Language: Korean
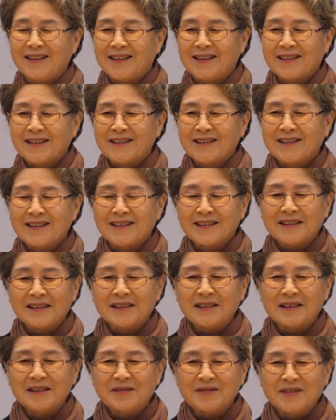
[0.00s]
그
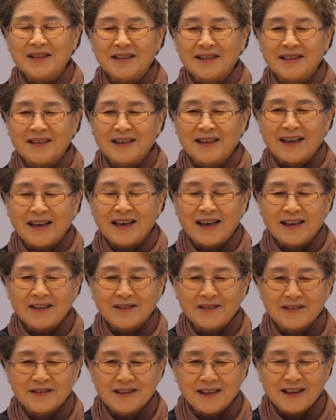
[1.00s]
경험을
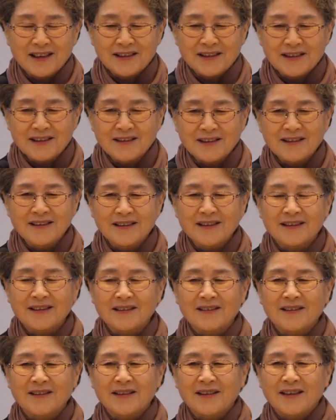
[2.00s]
하고 나서는
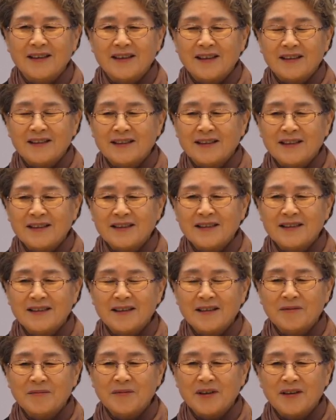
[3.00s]

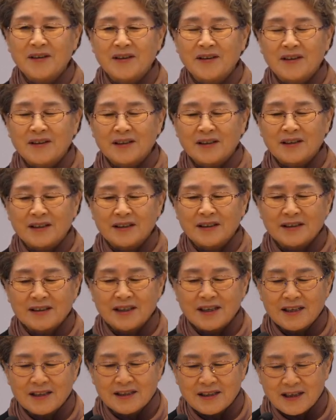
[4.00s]
진짜 뭐 이
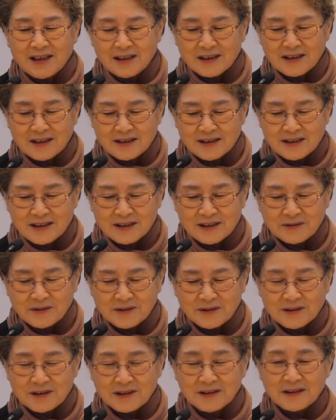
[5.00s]
세상 걸 지고
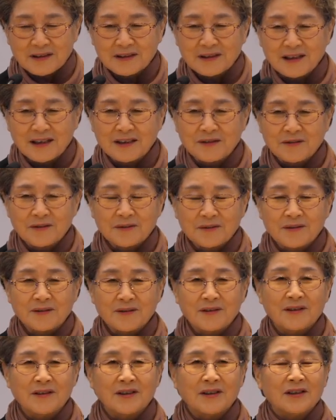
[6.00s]
있던 걸 다
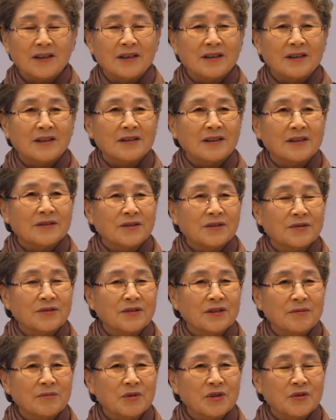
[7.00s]
놓고
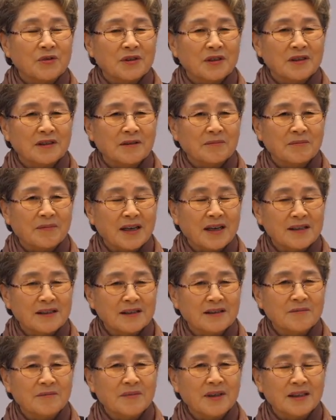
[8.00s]
주님이 주시는
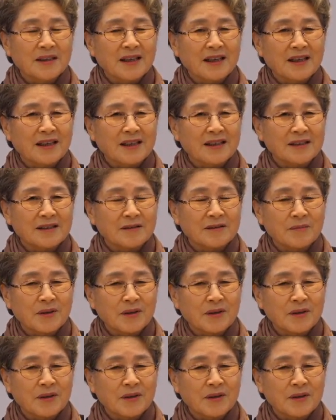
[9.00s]
말씀만 내 가슴에